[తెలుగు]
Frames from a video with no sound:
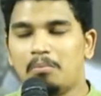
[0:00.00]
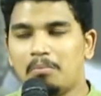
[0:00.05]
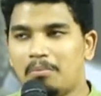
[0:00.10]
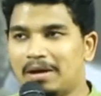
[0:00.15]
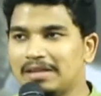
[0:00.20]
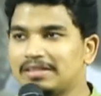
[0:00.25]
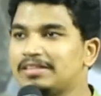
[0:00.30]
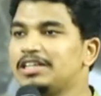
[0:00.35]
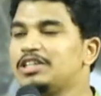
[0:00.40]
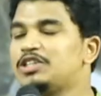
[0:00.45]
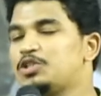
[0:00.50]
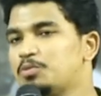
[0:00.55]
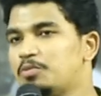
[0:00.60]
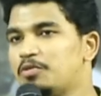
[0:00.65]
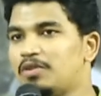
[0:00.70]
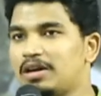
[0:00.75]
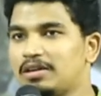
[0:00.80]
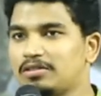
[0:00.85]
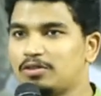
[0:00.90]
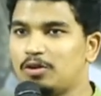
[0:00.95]
మత్తై
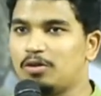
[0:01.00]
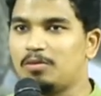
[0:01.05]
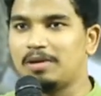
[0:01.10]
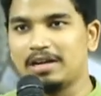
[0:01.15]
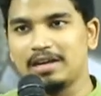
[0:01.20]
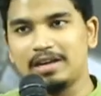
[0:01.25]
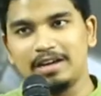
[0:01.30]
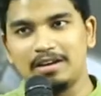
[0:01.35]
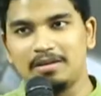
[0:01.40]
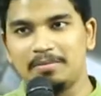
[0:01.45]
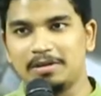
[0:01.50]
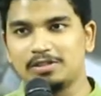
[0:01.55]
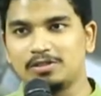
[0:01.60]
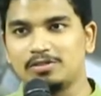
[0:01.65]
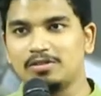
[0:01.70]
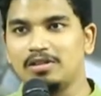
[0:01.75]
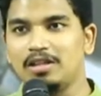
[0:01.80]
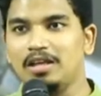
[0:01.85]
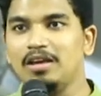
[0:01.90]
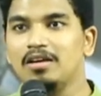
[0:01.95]
శుభవార్తలో మనకు
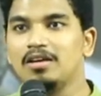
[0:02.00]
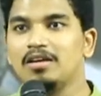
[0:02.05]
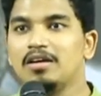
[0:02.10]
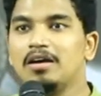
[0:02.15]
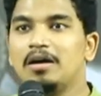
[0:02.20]
కనిపిస్తుంది